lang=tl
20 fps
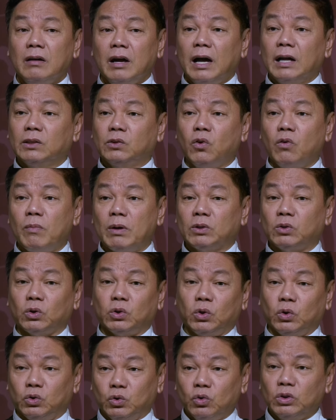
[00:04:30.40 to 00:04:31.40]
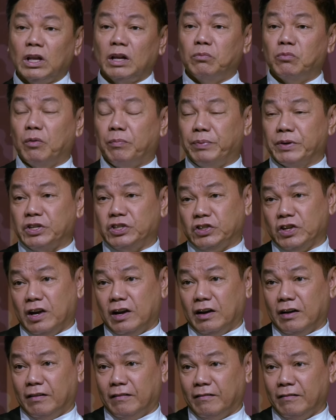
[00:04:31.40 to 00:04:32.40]
At kung matututunan mo pa
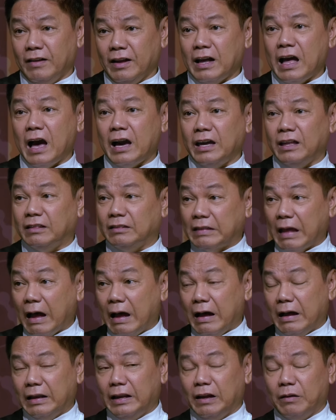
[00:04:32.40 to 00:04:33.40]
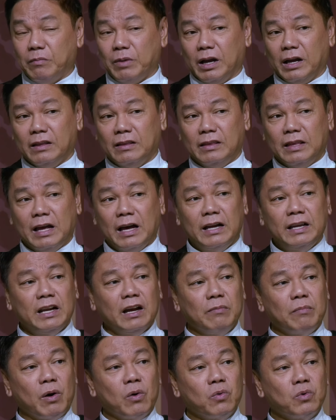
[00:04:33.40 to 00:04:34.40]
siyang kakitaan ng maganda,
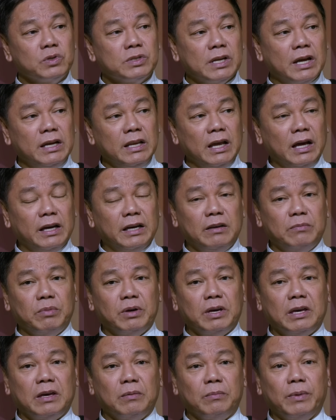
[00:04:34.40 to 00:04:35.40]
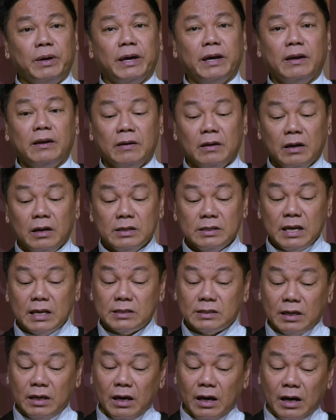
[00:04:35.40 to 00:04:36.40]
ng mahusay, ng kaibig-ibig,
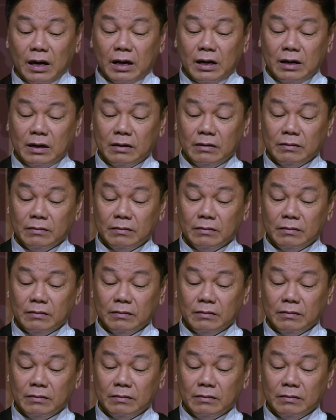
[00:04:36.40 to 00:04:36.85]
sasaya ka.